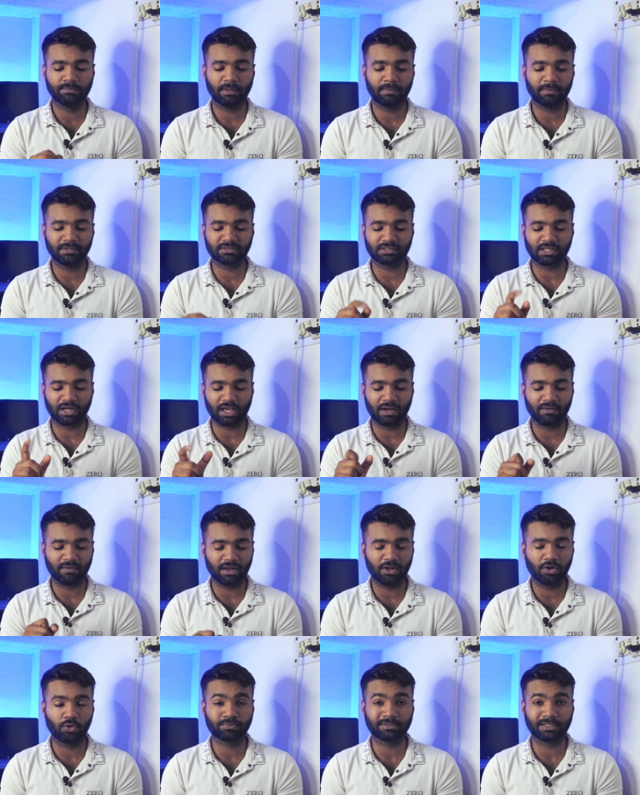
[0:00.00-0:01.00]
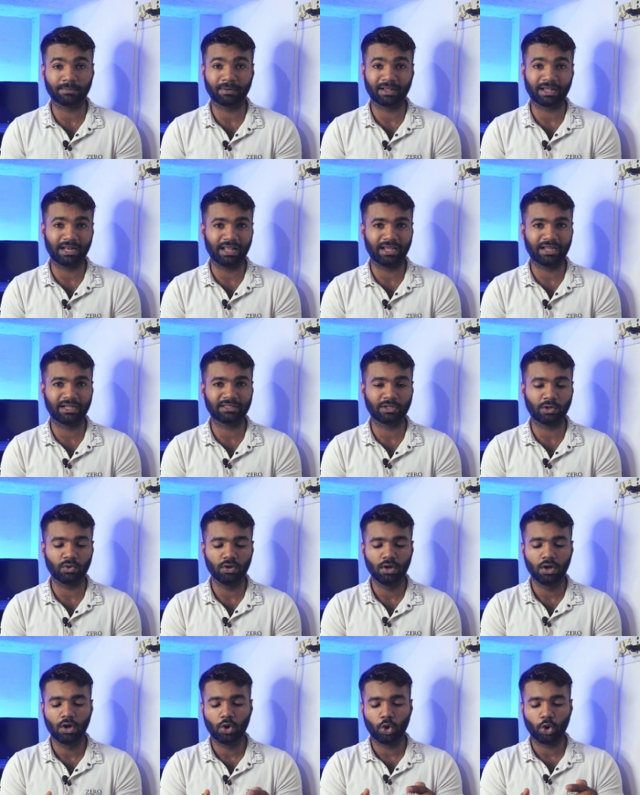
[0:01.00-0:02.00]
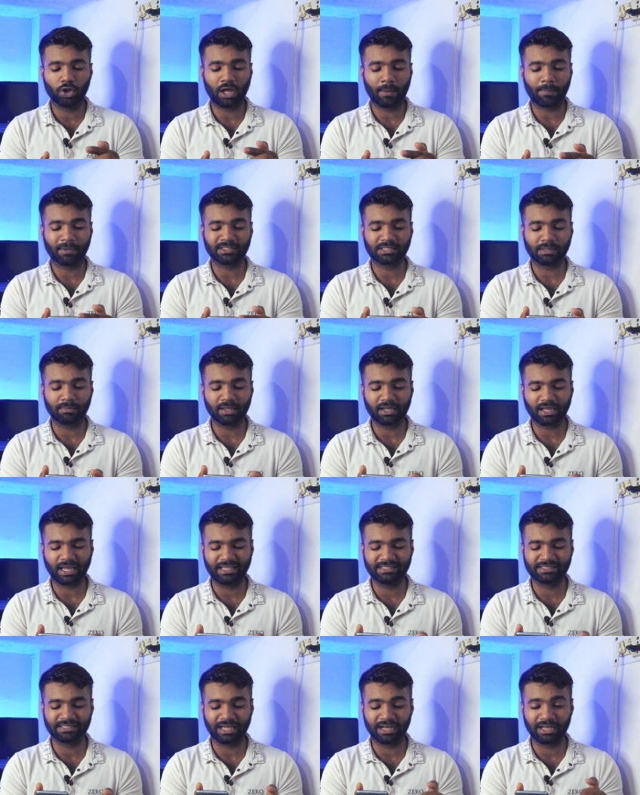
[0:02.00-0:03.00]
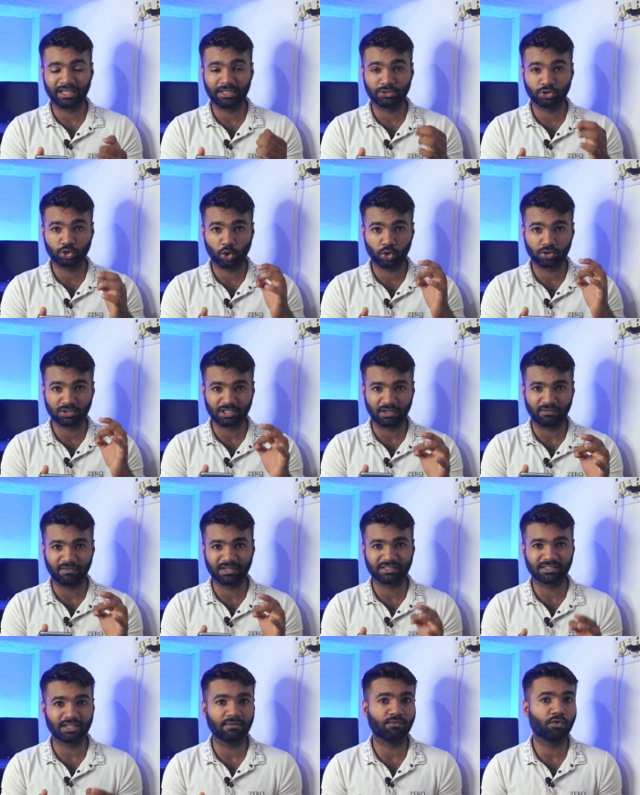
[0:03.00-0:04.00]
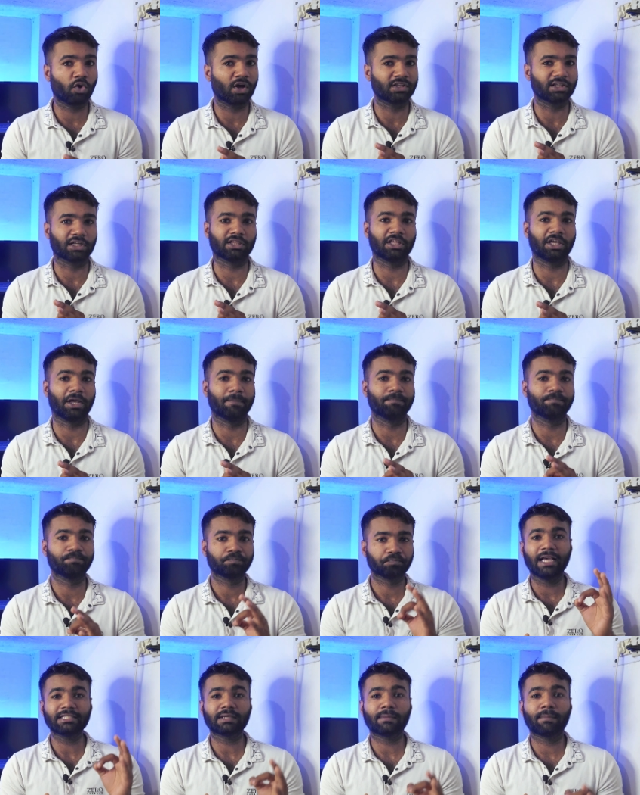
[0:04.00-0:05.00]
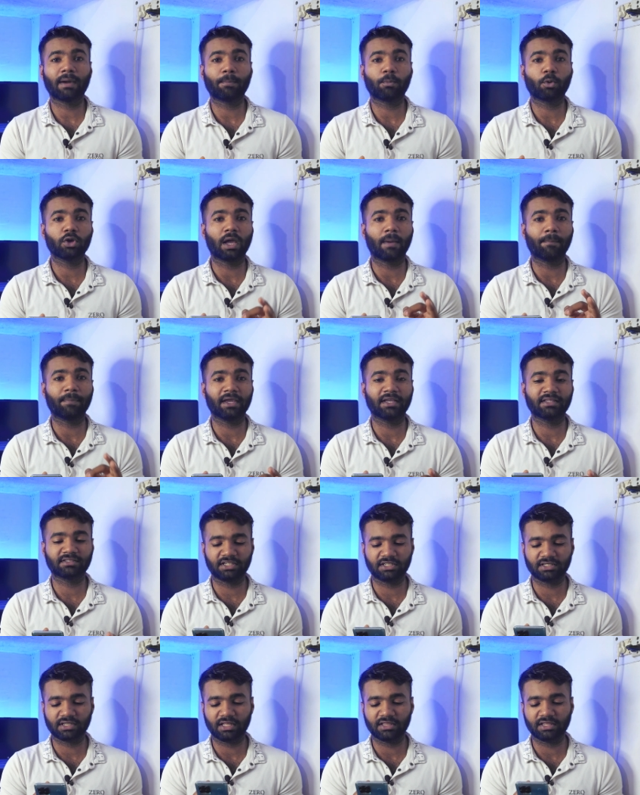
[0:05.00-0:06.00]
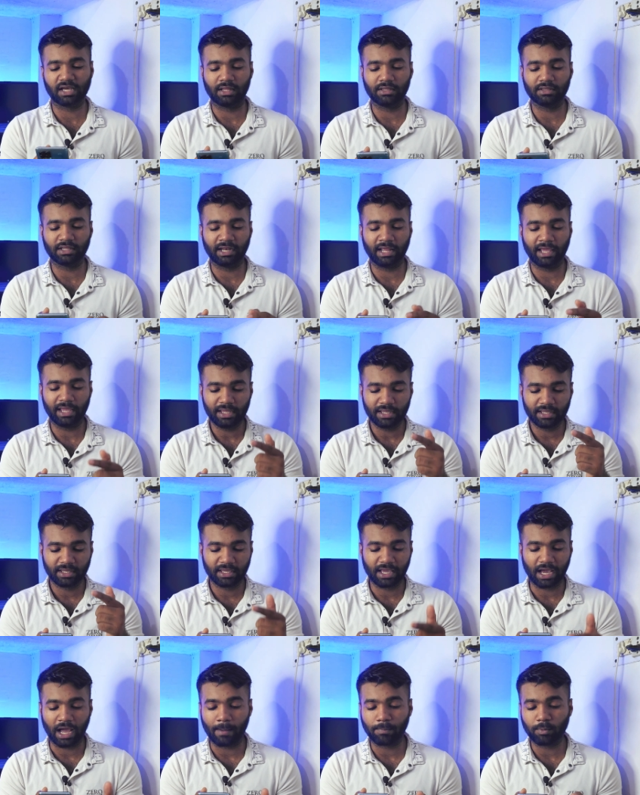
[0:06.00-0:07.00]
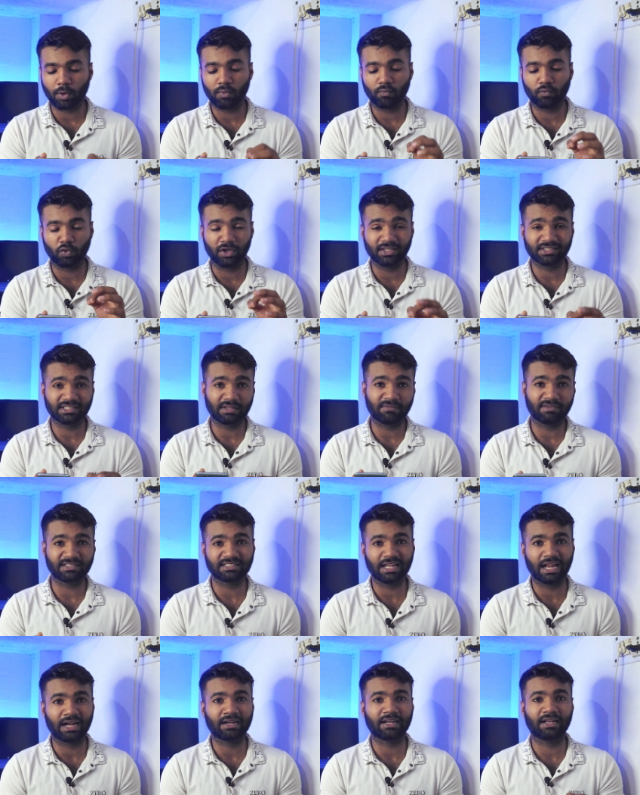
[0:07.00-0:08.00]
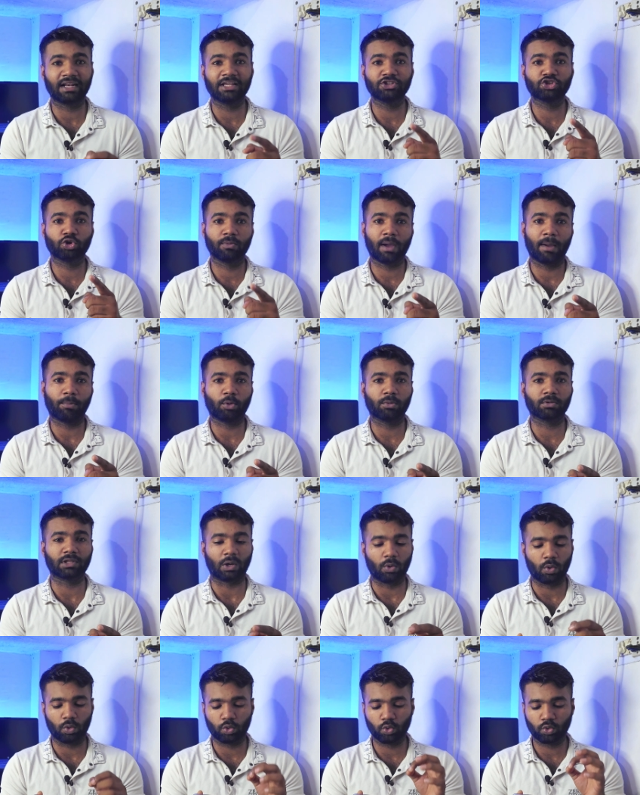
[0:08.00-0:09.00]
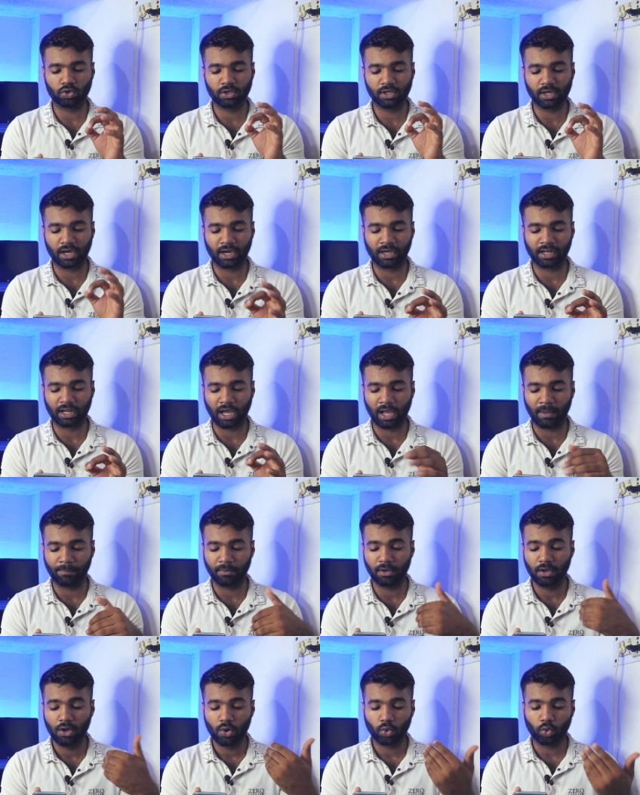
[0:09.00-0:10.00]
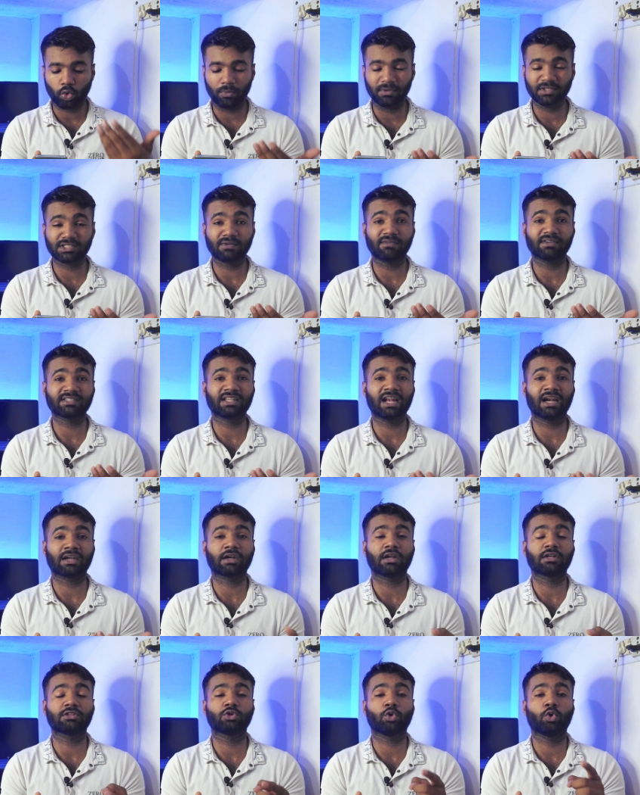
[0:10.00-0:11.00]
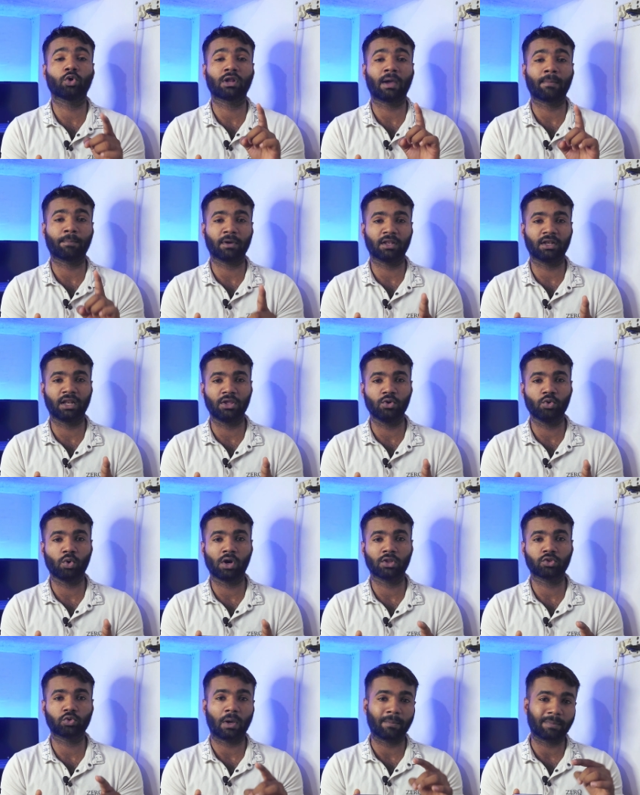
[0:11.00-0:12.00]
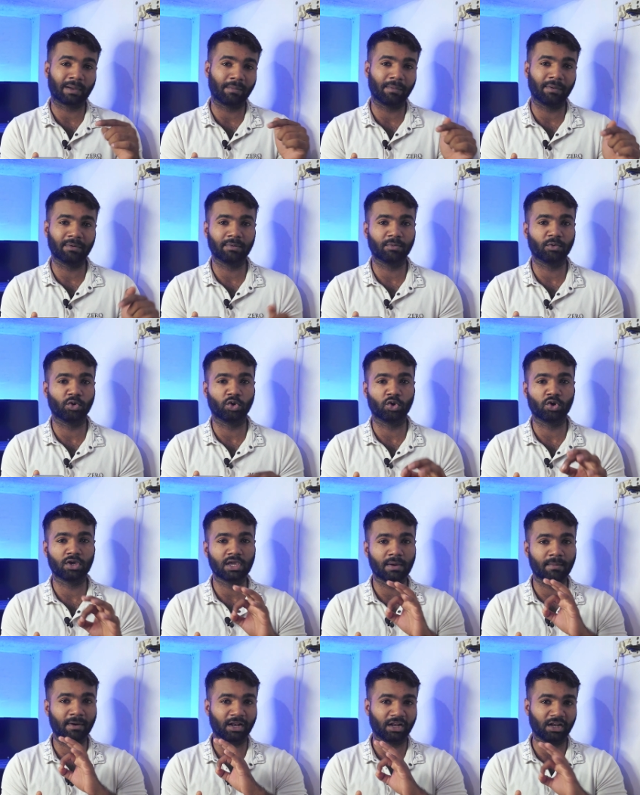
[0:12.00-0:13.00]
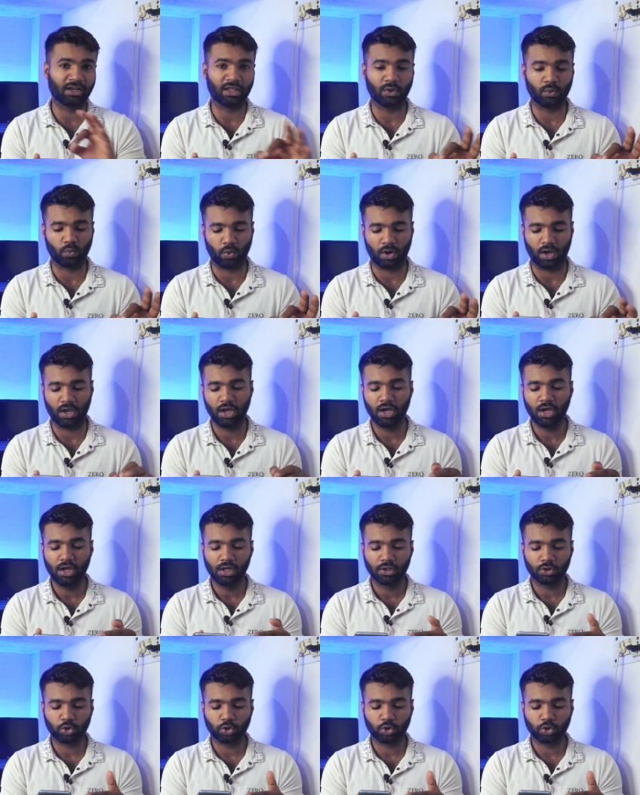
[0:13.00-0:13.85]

सिंपल मैं सर्कल वाले ऑप्शन पर क्लिक करता हूँ और आपके सामने कई सारे जो सर्वर्स हैं वो आ जाते हैं गाइस अब आपको यहाँ पे एक चीज का ध्यान देना है कि आपको वही सर्वर सेलेक्ट करना है जो मैं आपको बताऊंगा क्योंकि अगर आप कोई भी सर्वर सेलेक्ट करते हो और आपका नहीं होगा तो आप कमेंट में बोलोगे कि हमारा नहीं हुआ